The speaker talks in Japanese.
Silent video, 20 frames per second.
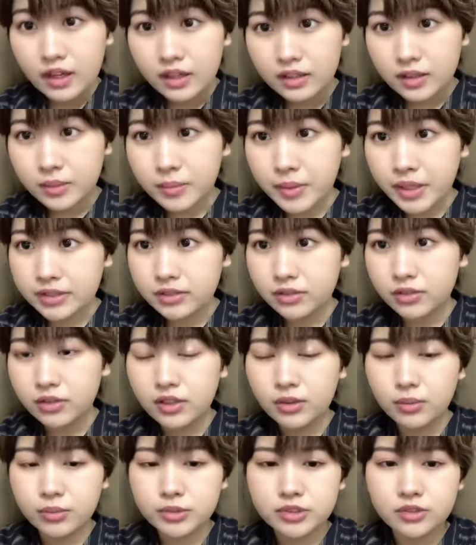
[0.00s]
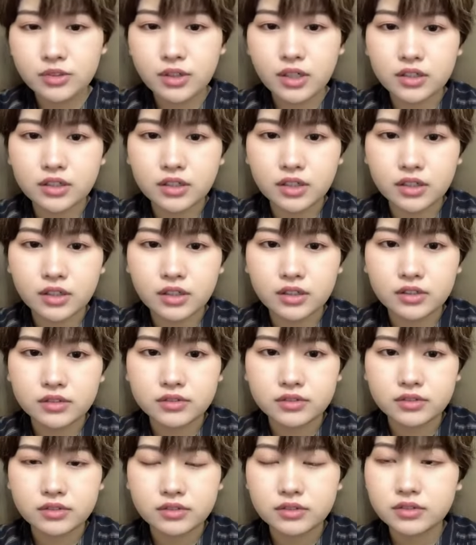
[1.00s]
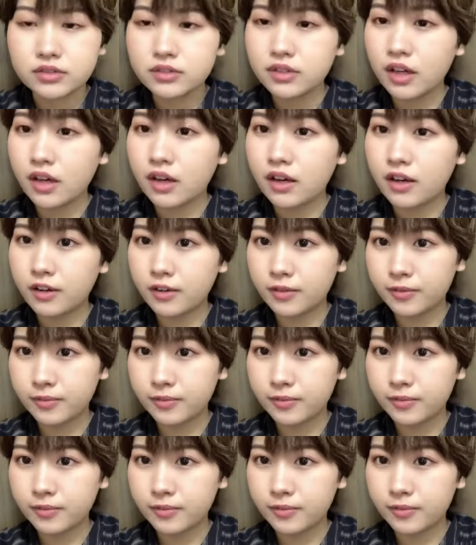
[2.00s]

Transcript: でも後取り面白かったな。なんか